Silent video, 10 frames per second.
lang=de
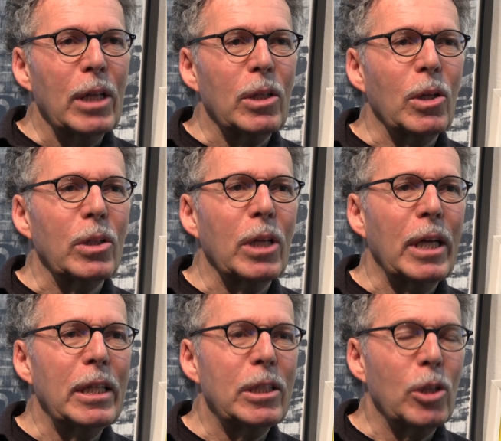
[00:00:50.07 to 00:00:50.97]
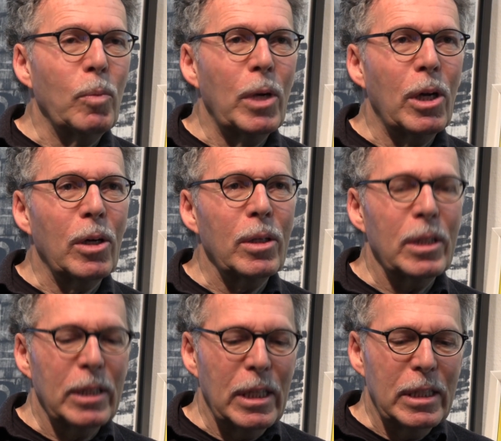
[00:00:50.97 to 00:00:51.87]
Dann hat er einen Sommer lang
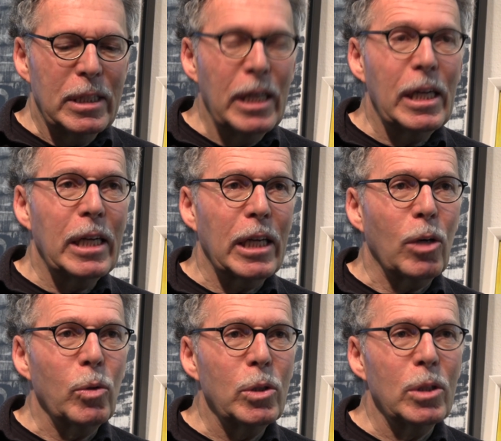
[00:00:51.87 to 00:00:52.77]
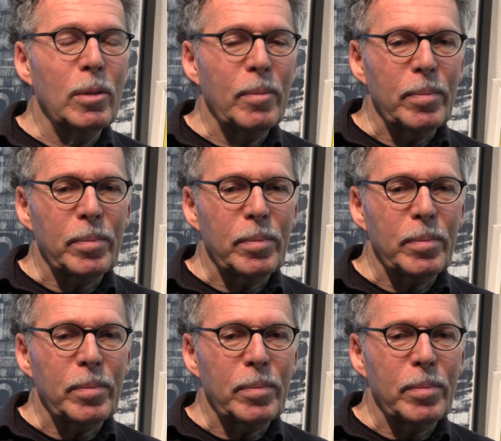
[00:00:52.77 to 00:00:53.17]
die Ziegel gegossen